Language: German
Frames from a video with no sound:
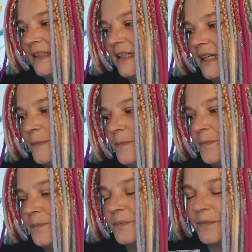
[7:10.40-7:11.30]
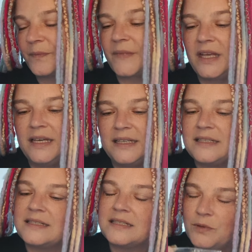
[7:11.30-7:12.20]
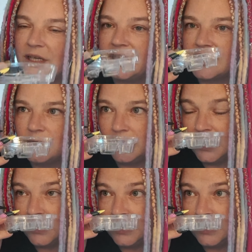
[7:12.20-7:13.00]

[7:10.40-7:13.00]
Ja, das ist wirklich so,